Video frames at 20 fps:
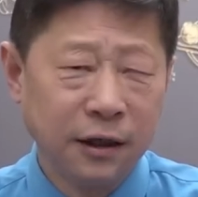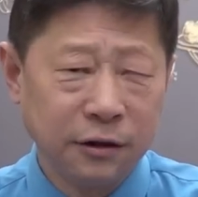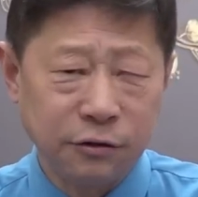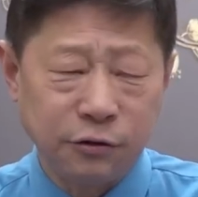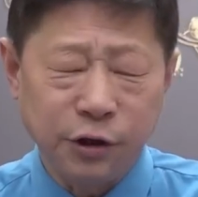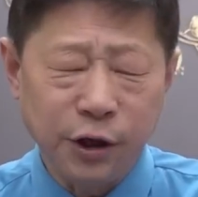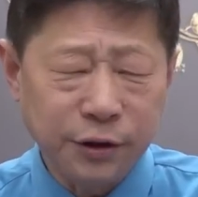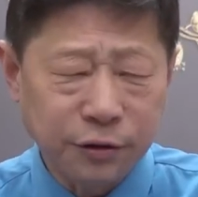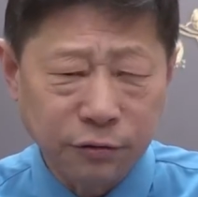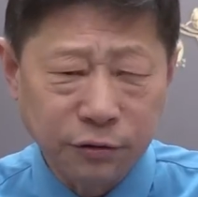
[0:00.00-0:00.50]

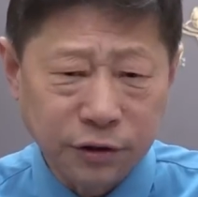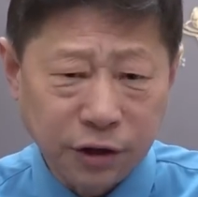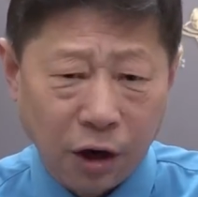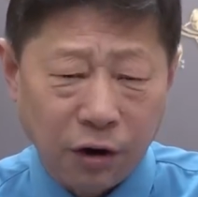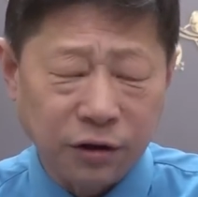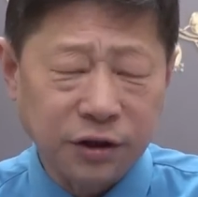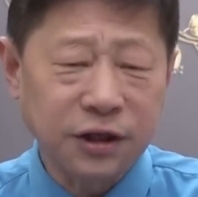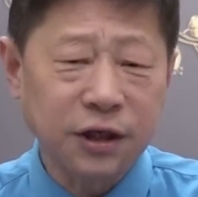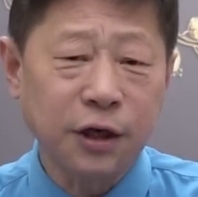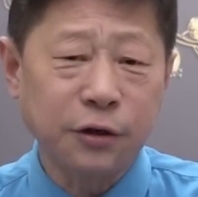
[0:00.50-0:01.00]
最终
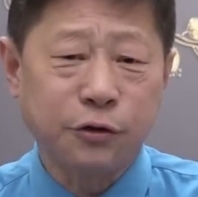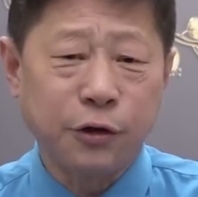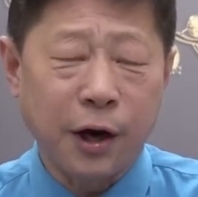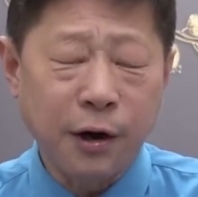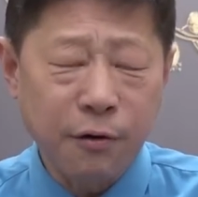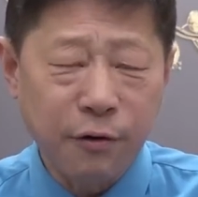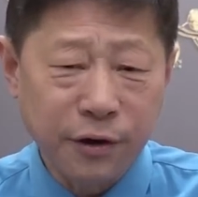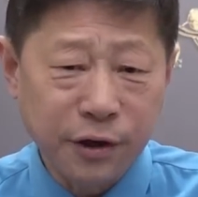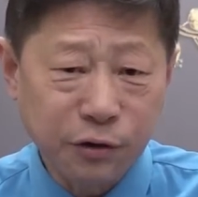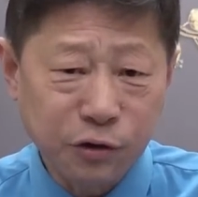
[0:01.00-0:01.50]
导致了
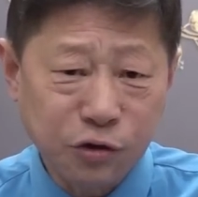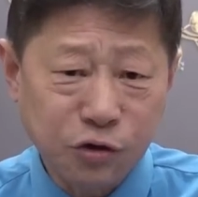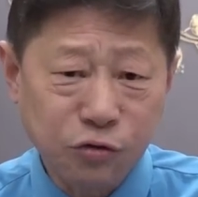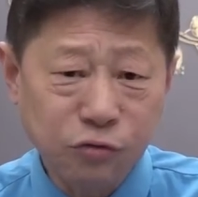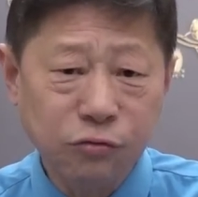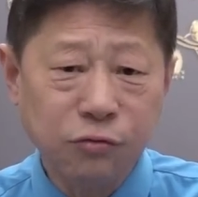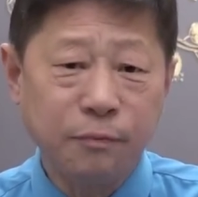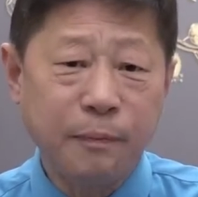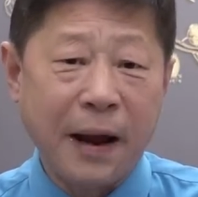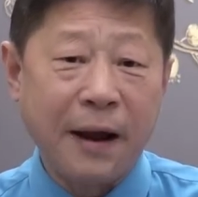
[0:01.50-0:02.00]
全国有
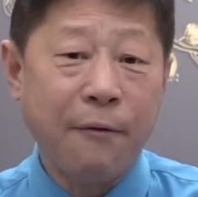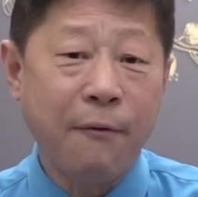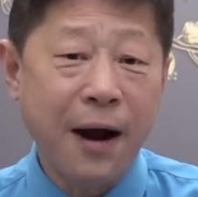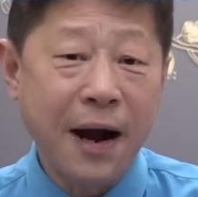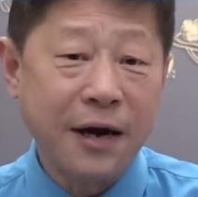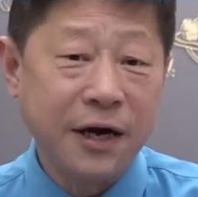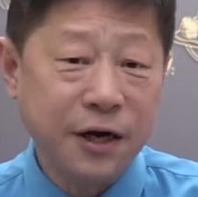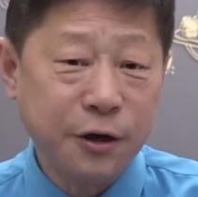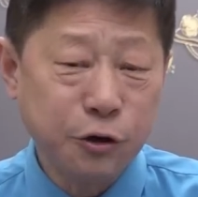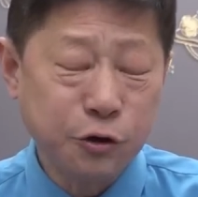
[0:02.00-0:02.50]
数百
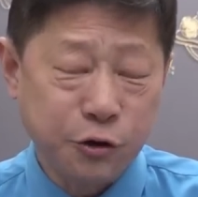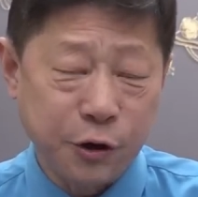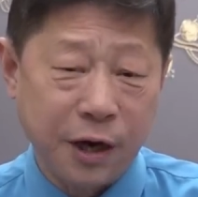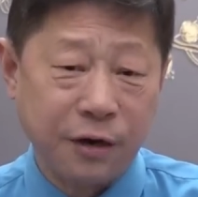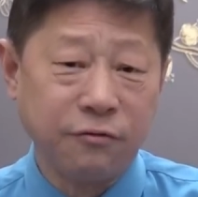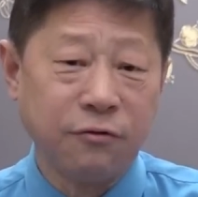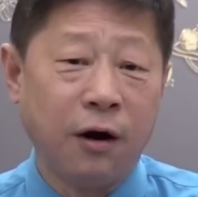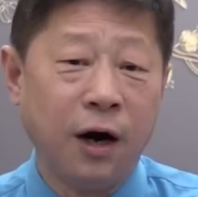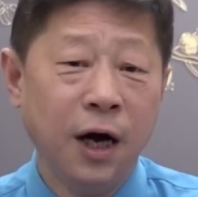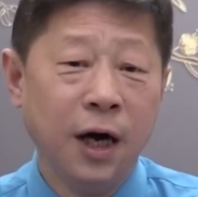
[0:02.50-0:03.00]
万人卷
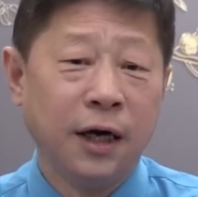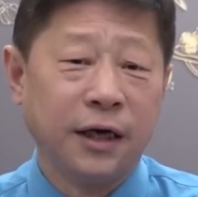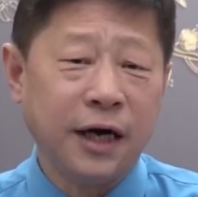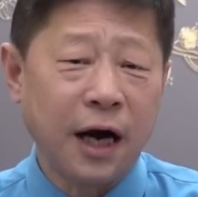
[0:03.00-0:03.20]
入，